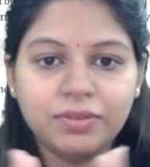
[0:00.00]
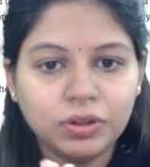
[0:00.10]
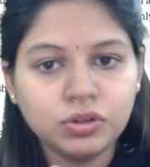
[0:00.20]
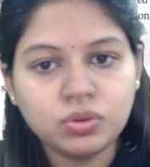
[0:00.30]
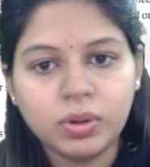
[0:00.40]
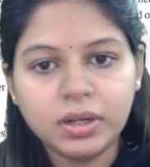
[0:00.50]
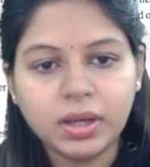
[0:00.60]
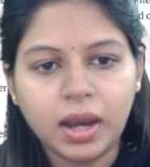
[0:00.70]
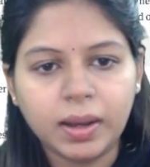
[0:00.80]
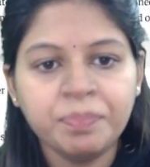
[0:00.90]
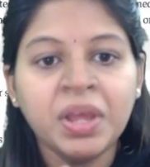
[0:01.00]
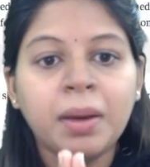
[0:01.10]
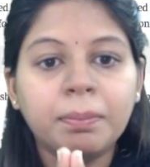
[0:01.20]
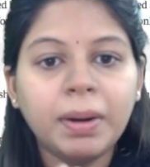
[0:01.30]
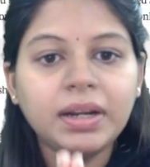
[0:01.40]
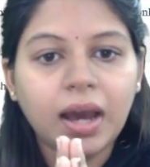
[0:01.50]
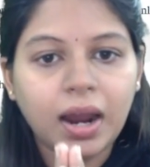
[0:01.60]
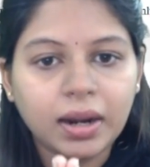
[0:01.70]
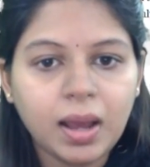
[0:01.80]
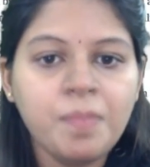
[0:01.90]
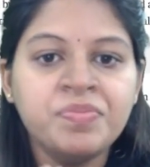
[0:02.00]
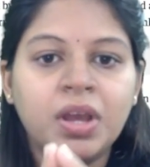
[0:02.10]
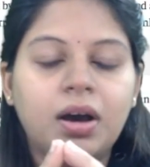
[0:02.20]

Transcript: இவனுக்கு சொல்லியிருக்காங்க பட் ஆனால்